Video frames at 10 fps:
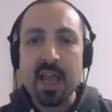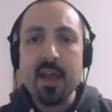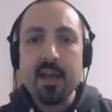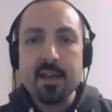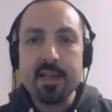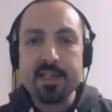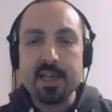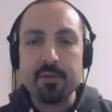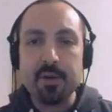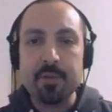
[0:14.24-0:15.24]
Chi
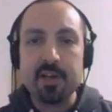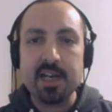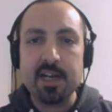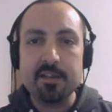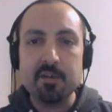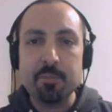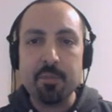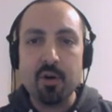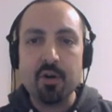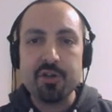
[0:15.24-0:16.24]
segue il mio canale da un
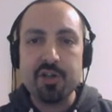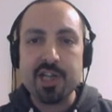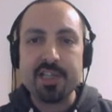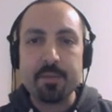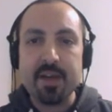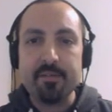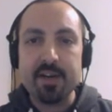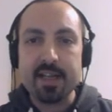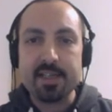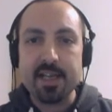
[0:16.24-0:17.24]
po' già sapeva
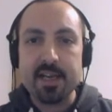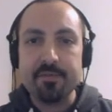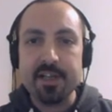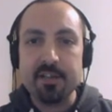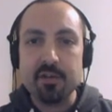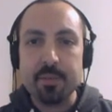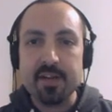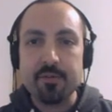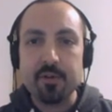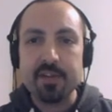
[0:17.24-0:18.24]
che sarei finito per
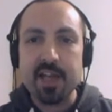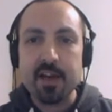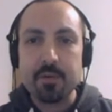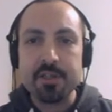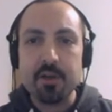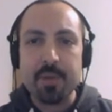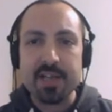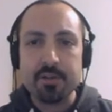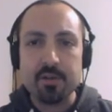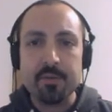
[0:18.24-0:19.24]
affrontare questo
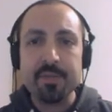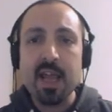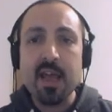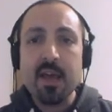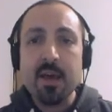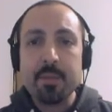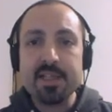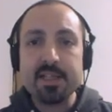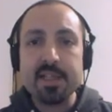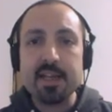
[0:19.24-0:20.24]
passo, ma si
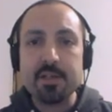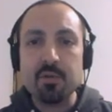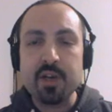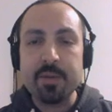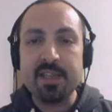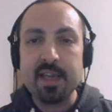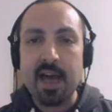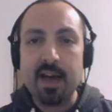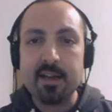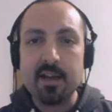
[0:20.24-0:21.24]
sarà sicuramente
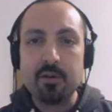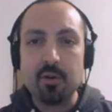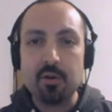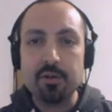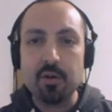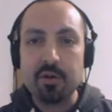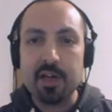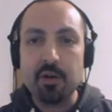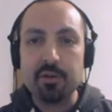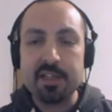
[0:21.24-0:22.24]
anche accorto che
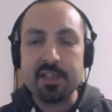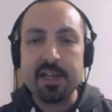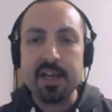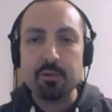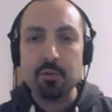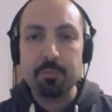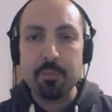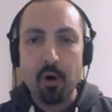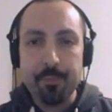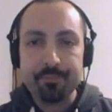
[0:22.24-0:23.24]
ho tentennato un
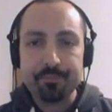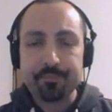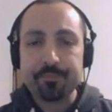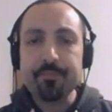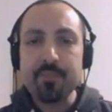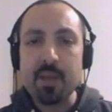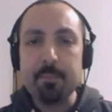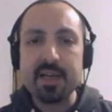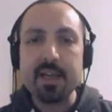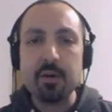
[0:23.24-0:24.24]
po'.
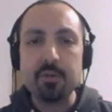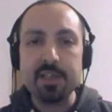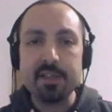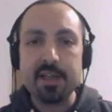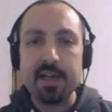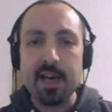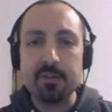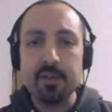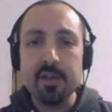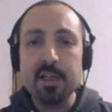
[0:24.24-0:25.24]
Perché ho
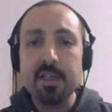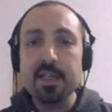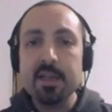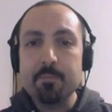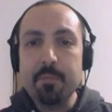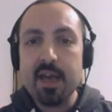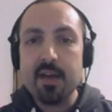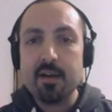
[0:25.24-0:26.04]
tentennato? Beh,